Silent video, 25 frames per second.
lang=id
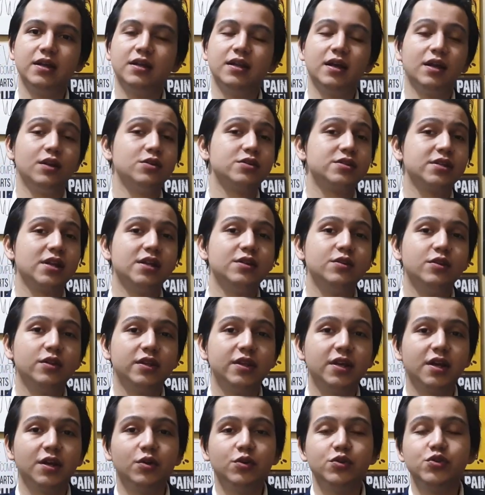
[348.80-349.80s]
Lalu
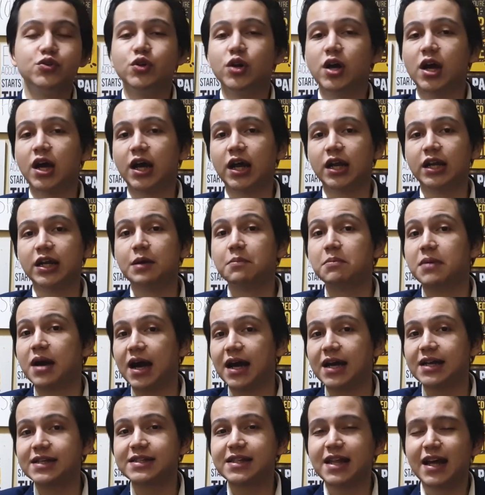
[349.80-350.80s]
selanjutnya gue juga akan
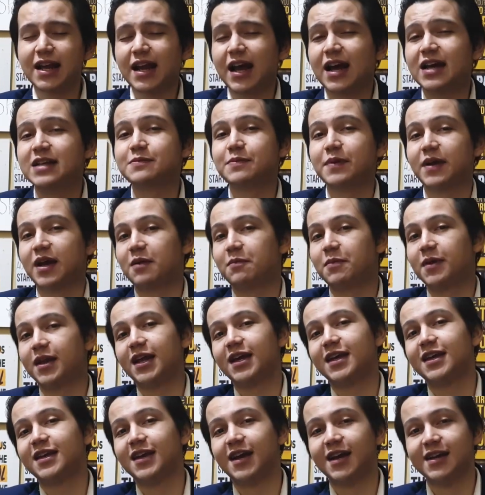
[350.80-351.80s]
ngebahas dari aspek apa
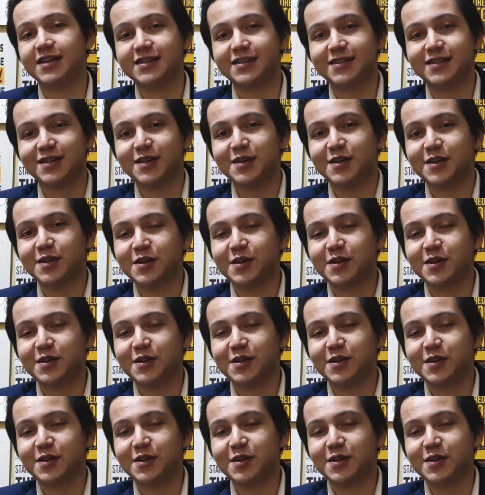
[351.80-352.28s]
lagi guys?